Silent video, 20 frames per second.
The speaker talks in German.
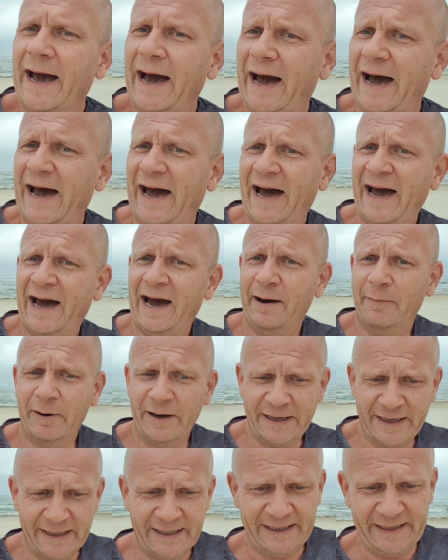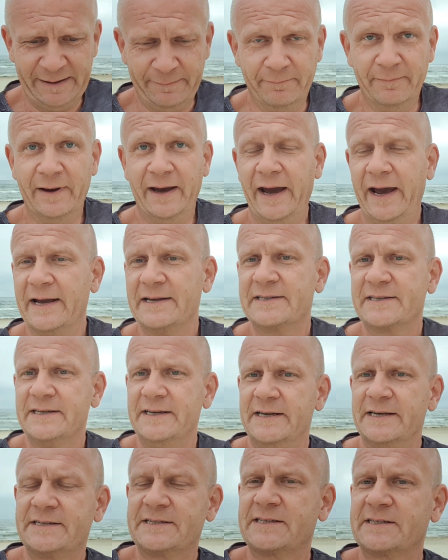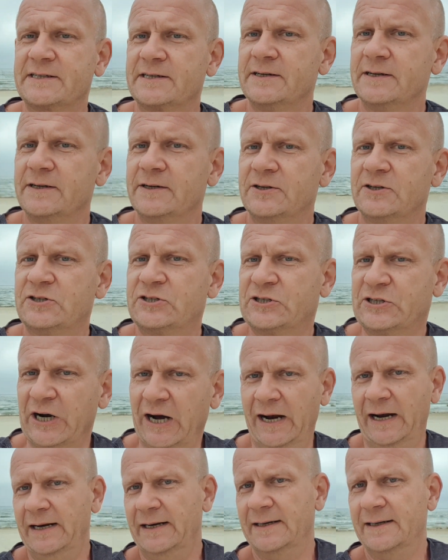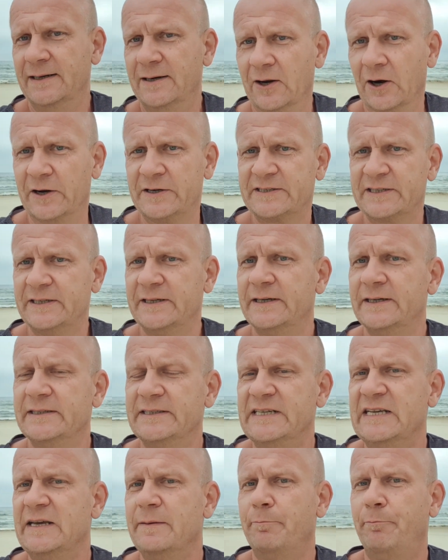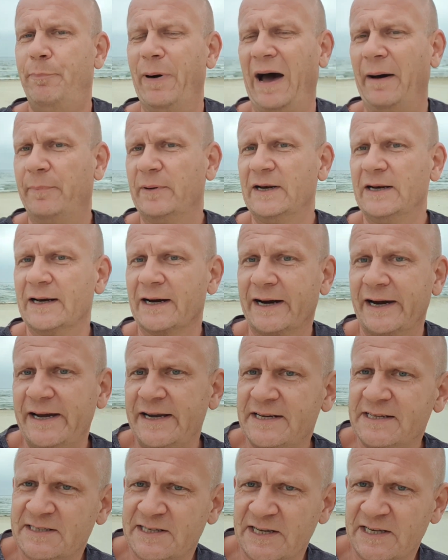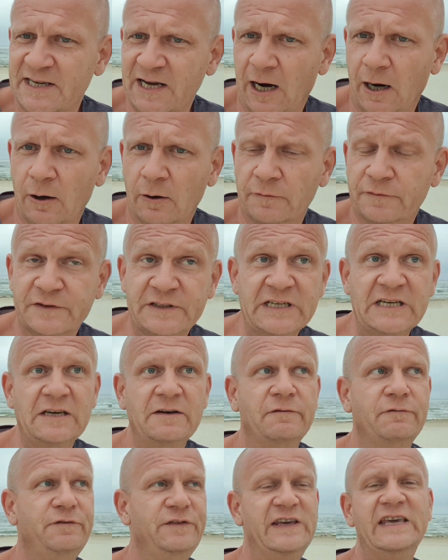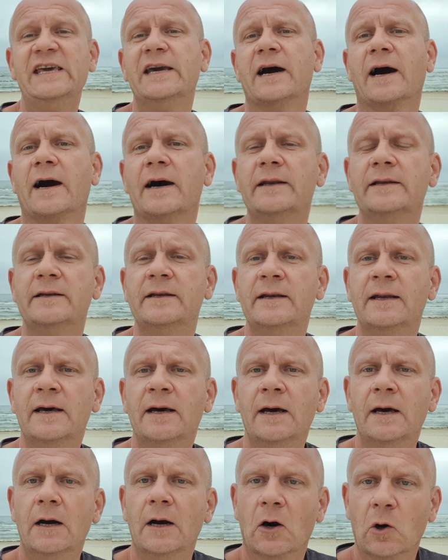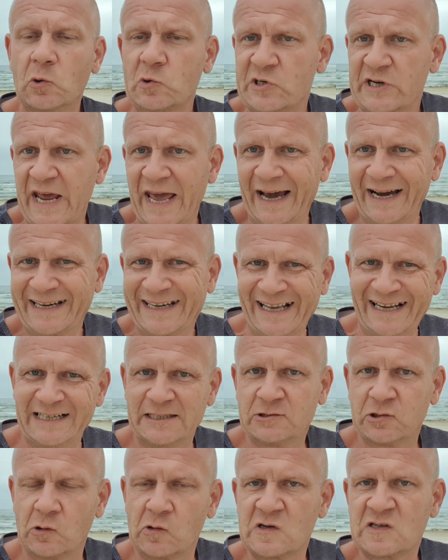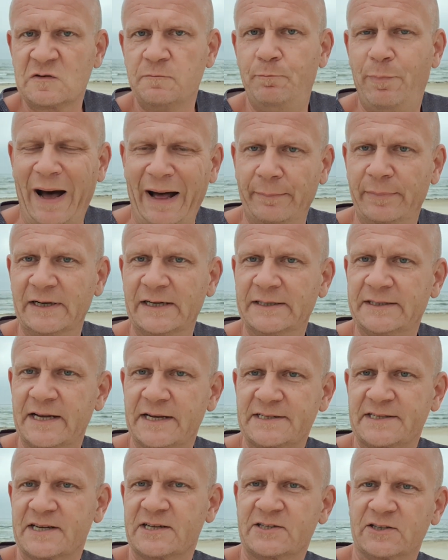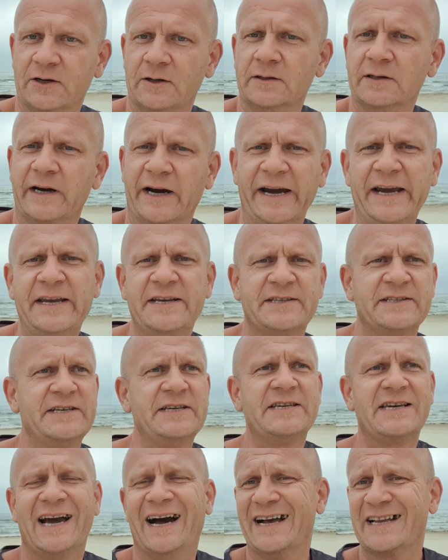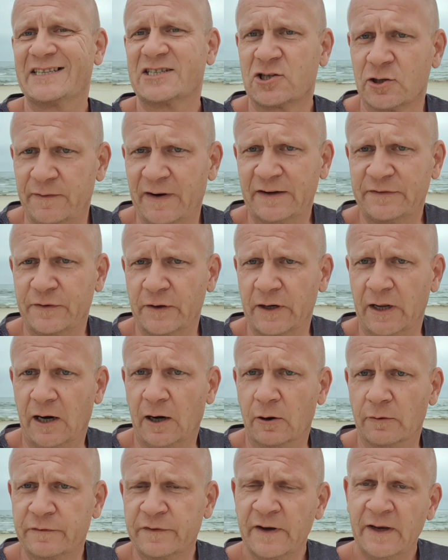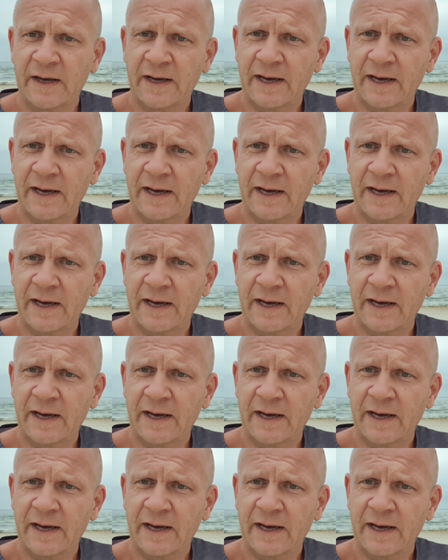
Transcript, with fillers: Aber ihr Lieben, es ist toll. Leute, die Bubble riecht sich auf, die Viren und Erkältungsbubble der Saison riecht sich gerade so was von auf.